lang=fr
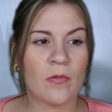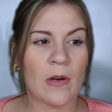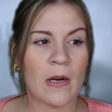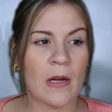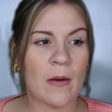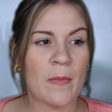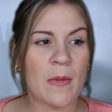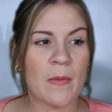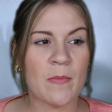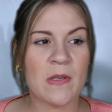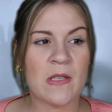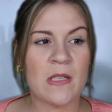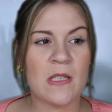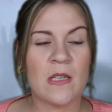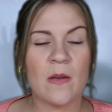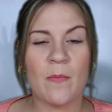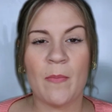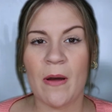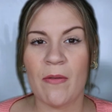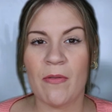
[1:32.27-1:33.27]
voilà, même si
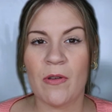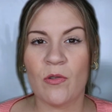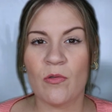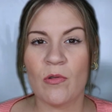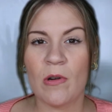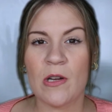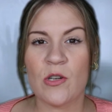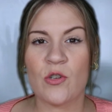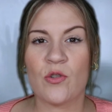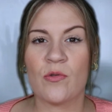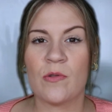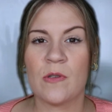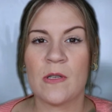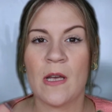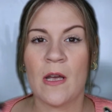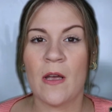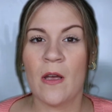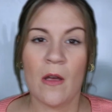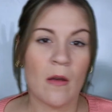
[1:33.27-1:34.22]
j'ai pas vécu la chose,